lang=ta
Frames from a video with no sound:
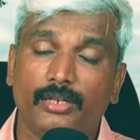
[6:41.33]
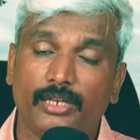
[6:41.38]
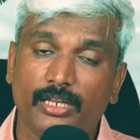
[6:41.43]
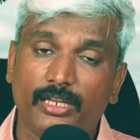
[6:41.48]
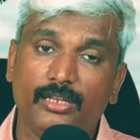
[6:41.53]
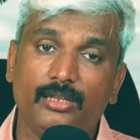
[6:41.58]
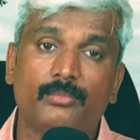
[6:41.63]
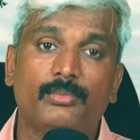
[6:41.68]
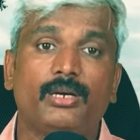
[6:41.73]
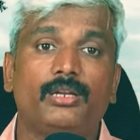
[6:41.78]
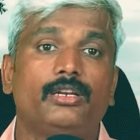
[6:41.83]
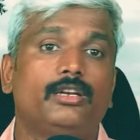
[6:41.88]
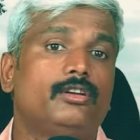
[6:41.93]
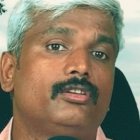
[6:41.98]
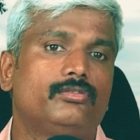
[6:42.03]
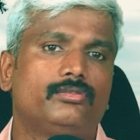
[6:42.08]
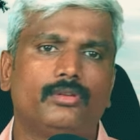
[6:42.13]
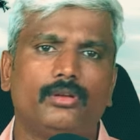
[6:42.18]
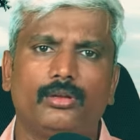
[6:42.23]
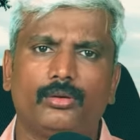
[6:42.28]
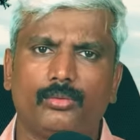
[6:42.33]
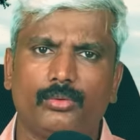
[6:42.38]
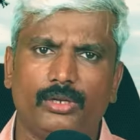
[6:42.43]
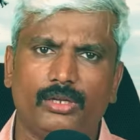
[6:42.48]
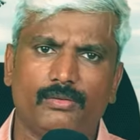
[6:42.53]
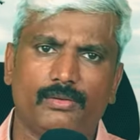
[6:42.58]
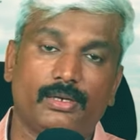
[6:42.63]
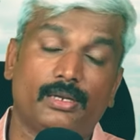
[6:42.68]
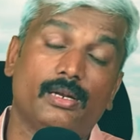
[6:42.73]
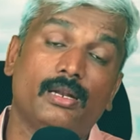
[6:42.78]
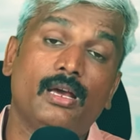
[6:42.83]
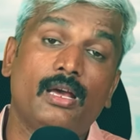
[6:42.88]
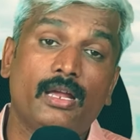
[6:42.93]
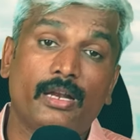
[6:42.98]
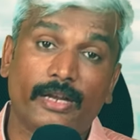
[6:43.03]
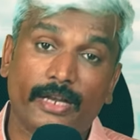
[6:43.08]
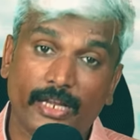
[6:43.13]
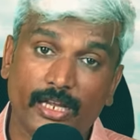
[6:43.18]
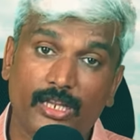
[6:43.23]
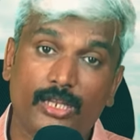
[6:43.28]
நீதிமான் என்று சொல்லக்கூடியவர்கள்
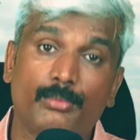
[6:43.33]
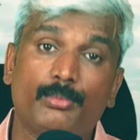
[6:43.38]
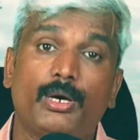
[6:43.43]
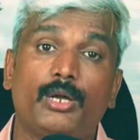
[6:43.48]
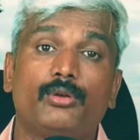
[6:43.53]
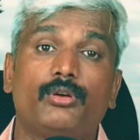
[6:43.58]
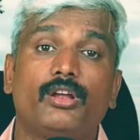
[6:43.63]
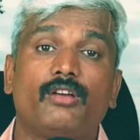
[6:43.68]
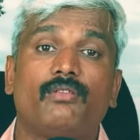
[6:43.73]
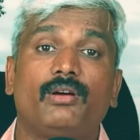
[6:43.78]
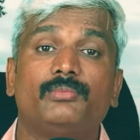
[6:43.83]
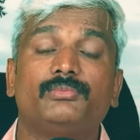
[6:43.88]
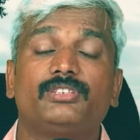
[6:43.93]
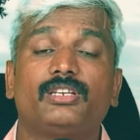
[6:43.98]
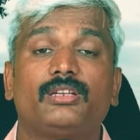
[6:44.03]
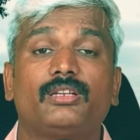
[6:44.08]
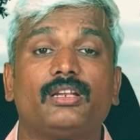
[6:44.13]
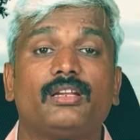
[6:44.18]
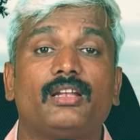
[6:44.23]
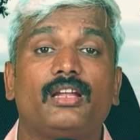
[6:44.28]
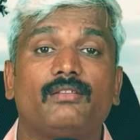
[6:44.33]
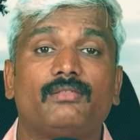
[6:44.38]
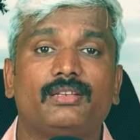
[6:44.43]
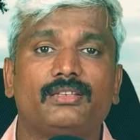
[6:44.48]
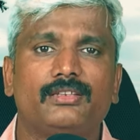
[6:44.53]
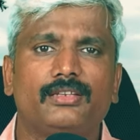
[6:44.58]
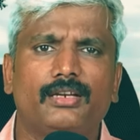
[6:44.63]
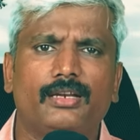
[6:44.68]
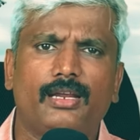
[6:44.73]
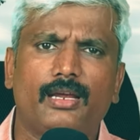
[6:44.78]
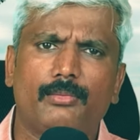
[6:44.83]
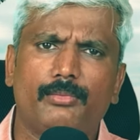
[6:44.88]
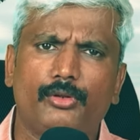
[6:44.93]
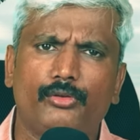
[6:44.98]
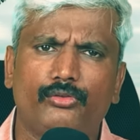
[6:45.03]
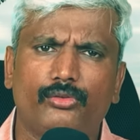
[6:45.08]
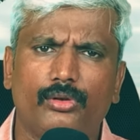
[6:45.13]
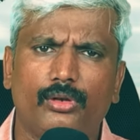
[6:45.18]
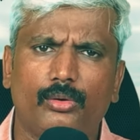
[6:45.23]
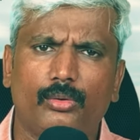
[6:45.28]
நீதிமானுடைய வம்சத்தில் நான் வந்திருக்கேன்
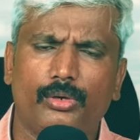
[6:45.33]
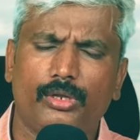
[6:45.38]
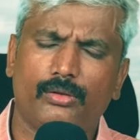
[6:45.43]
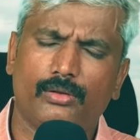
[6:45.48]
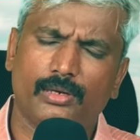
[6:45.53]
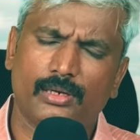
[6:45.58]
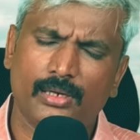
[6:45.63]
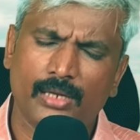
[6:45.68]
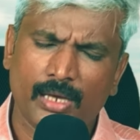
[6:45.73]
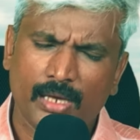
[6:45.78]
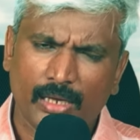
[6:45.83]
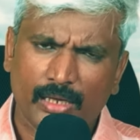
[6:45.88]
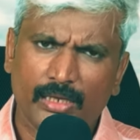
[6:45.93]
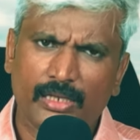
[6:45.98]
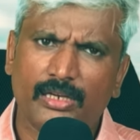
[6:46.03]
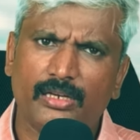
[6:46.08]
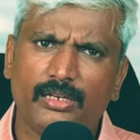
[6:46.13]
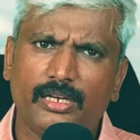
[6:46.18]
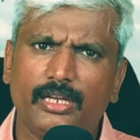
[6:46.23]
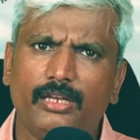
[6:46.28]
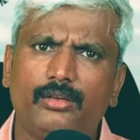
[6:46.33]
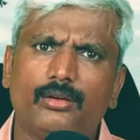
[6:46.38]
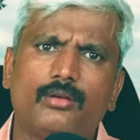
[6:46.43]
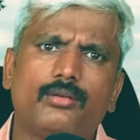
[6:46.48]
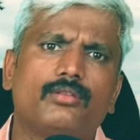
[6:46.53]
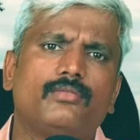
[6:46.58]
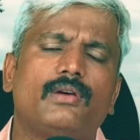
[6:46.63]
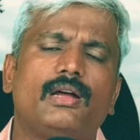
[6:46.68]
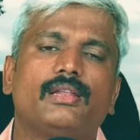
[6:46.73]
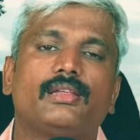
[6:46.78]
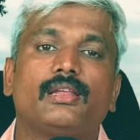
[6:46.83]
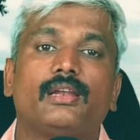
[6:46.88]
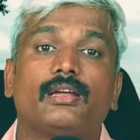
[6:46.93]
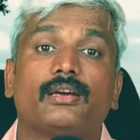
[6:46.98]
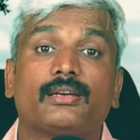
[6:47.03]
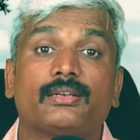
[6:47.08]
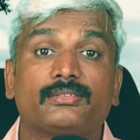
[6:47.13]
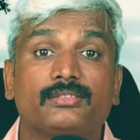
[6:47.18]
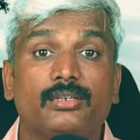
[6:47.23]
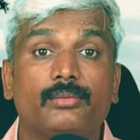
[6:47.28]
அப்படின்னு சொல்லக்கூடியவர்கள் இன்றைக்கும் அவங்க
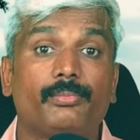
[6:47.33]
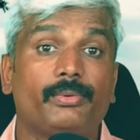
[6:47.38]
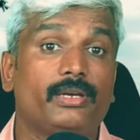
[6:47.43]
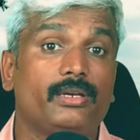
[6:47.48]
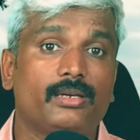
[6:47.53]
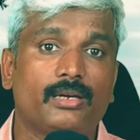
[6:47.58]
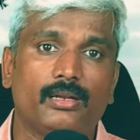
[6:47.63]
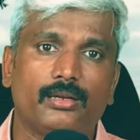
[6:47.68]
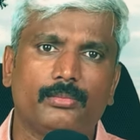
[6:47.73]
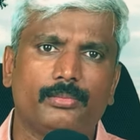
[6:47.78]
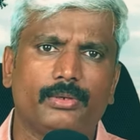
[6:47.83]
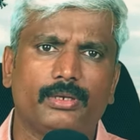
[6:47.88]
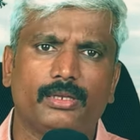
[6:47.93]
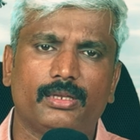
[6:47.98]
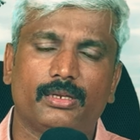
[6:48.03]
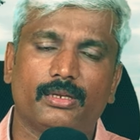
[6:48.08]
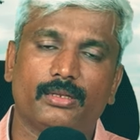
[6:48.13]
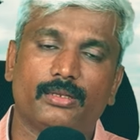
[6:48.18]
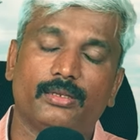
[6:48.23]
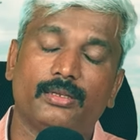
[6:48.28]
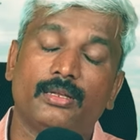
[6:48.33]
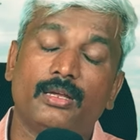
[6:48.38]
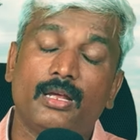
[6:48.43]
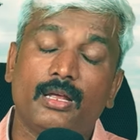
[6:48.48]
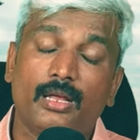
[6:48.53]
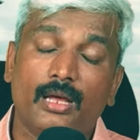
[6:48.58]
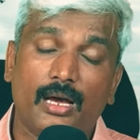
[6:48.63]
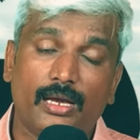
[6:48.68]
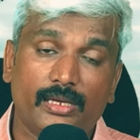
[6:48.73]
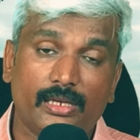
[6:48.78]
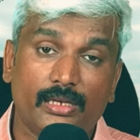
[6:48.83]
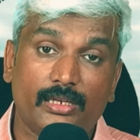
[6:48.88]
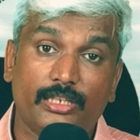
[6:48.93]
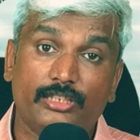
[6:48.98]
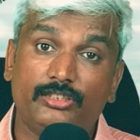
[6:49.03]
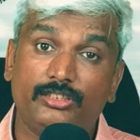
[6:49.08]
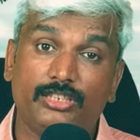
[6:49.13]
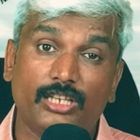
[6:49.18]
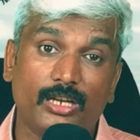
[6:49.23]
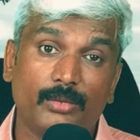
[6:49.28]
வாழ்க்கையில் கசப்பை காணப்படுகிறது ஆகிய
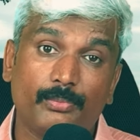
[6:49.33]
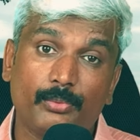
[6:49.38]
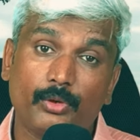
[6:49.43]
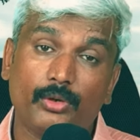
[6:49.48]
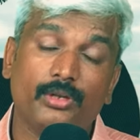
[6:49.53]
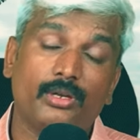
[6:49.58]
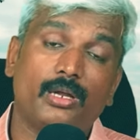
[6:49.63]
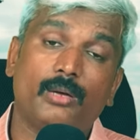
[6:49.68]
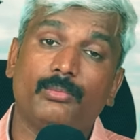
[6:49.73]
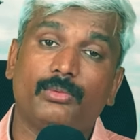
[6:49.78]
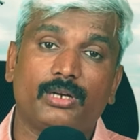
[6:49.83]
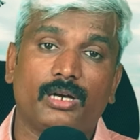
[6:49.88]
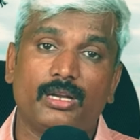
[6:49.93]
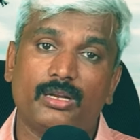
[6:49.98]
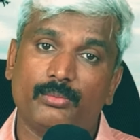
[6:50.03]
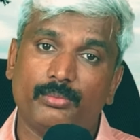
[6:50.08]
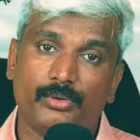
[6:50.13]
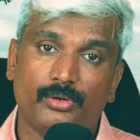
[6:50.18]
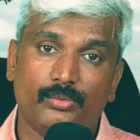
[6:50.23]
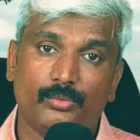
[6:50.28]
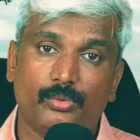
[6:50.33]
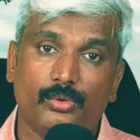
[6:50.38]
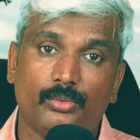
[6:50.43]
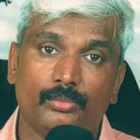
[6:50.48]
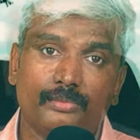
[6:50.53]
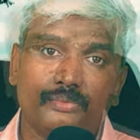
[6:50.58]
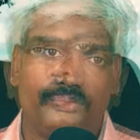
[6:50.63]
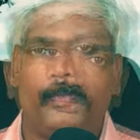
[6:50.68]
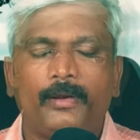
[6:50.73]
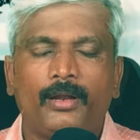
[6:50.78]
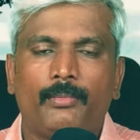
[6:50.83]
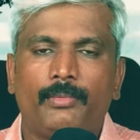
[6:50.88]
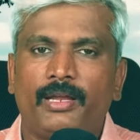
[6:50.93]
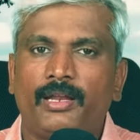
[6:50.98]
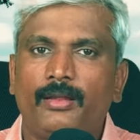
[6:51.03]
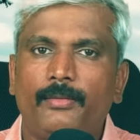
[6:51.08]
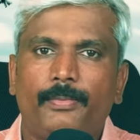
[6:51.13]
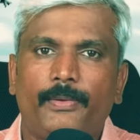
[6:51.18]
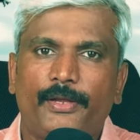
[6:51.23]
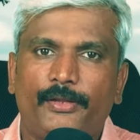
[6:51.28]
எச்சரிப்போடு நாம் காணப்படுவோம் இப்போ நம்ம
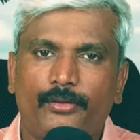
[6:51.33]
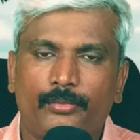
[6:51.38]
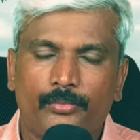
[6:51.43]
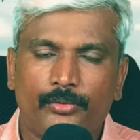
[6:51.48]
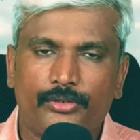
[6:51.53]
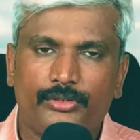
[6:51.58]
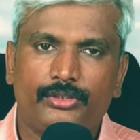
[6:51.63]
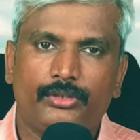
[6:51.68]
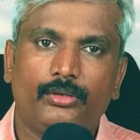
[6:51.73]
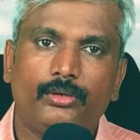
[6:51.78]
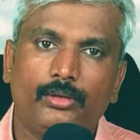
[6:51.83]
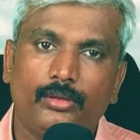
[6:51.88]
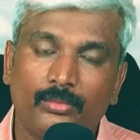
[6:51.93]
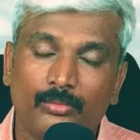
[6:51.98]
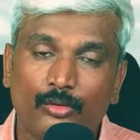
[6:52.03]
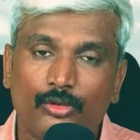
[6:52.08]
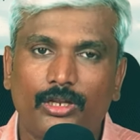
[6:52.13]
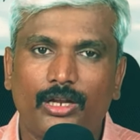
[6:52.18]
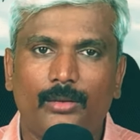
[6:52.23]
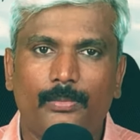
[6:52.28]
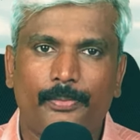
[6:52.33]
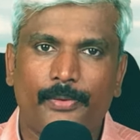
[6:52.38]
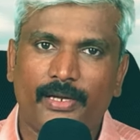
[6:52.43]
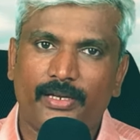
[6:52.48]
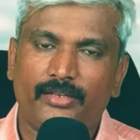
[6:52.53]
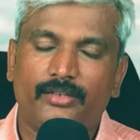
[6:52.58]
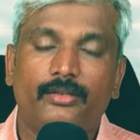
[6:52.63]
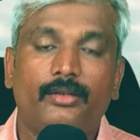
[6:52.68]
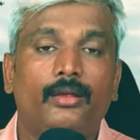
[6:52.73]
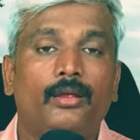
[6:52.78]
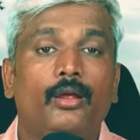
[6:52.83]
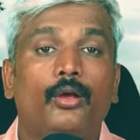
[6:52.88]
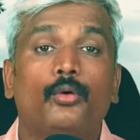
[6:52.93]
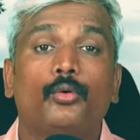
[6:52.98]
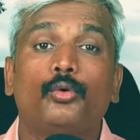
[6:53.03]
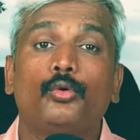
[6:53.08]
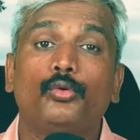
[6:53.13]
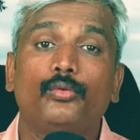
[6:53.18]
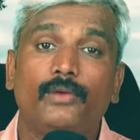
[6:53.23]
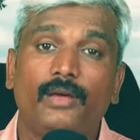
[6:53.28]
எதை பார்த்து முடித்தோம் முதல் பாயிண்ட்
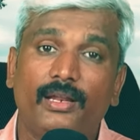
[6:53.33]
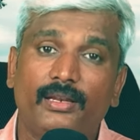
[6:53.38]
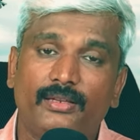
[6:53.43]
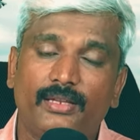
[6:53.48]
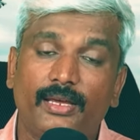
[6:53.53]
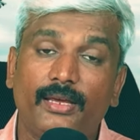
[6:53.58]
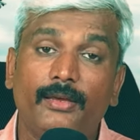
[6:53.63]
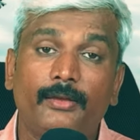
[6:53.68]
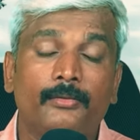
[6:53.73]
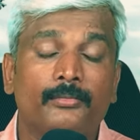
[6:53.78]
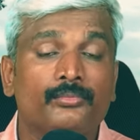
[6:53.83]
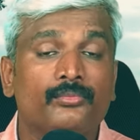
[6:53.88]
ஹூ வேர்தே தே